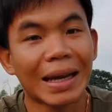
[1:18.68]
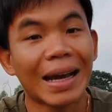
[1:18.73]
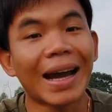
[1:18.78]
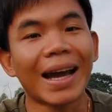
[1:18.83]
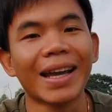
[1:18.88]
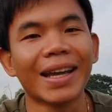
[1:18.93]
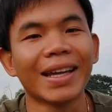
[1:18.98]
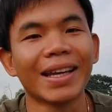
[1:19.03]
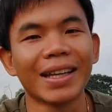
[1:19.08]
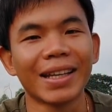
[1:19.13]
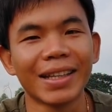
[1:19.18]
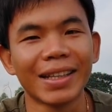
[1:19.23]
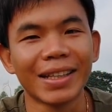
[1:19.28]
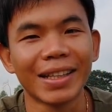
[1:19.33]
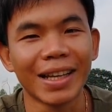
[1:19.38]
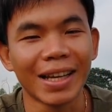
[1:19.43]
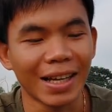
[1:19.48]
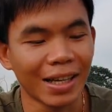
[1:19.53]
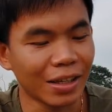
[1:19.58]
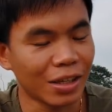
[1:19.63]
ไข่
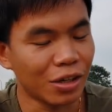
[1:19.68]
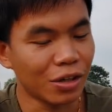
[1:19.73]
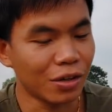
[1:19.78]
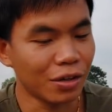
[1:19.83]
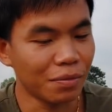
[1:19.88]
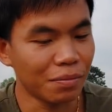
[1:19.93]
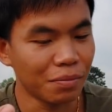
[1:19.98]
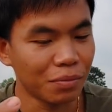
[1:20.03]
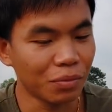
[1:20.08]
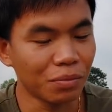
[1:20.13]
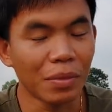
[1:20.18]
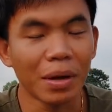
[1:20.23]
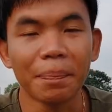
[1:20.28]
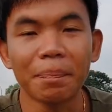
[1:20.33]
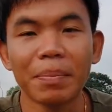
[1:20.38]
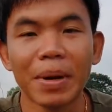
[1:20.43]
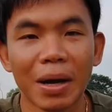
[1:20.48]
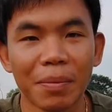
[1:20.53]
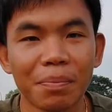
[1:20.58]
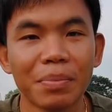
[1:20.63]
นะฮะก็มา
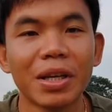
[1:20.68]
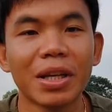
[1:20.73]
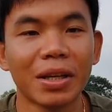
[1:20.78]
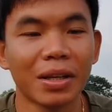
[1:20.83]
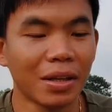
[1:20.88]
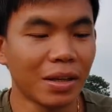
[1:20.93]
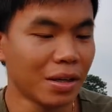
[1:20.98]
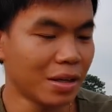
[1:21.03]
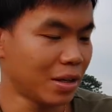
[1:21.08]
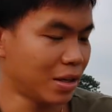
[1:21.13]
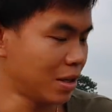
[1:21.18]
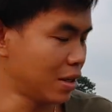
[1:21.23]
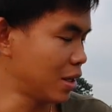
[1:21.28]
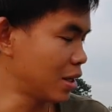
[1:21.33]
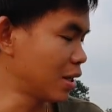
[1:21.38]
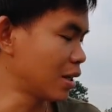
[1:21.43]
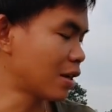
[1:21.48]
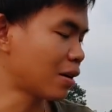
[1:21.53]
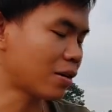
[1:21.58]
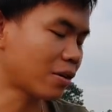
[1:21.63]
ปังปิ้ง
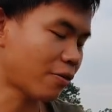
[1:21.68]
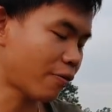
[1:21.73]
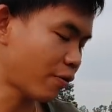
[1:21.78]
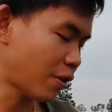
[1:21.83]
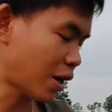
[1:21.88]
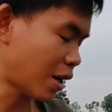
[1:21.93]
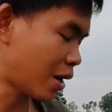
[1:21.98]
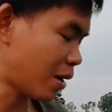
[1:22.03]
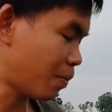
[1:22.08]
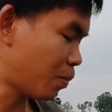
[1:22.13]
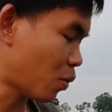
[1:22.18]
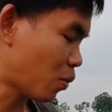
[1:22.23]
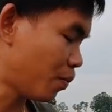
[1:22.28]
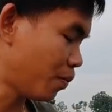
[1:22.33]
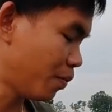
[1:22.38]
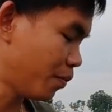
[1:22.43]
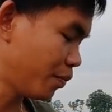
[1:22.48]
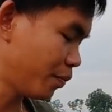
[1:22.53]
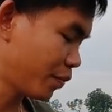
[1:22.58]
กินกับกาแฟครับผม